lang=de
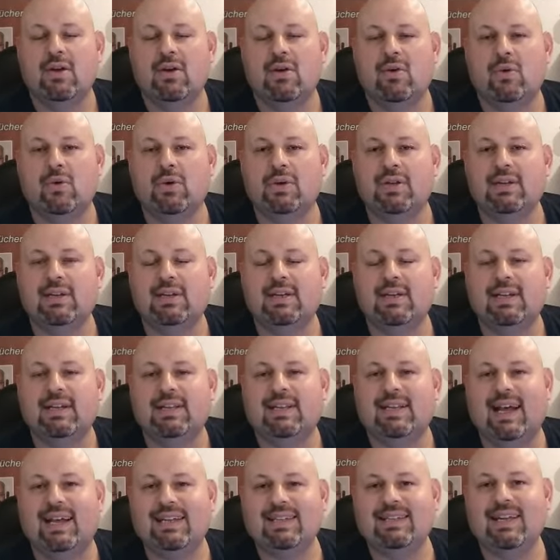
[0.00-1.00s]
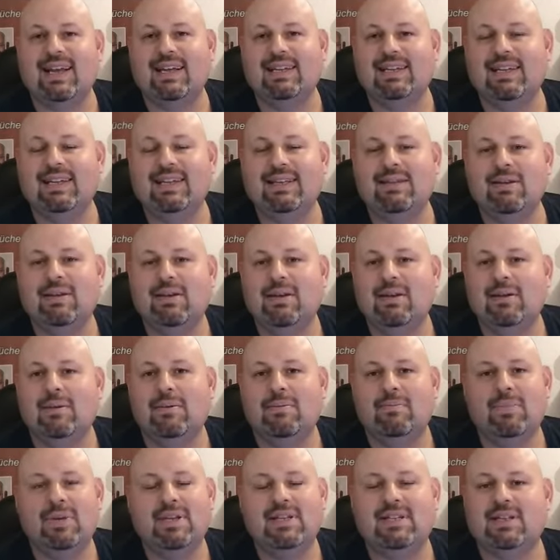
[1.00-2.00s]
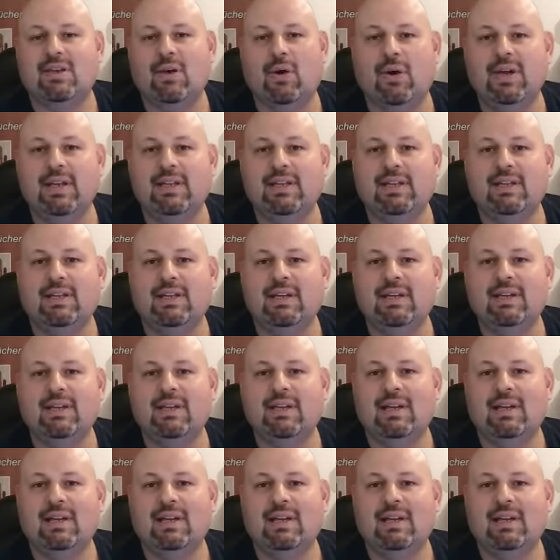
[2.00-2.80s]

Und das hat ihn bis heute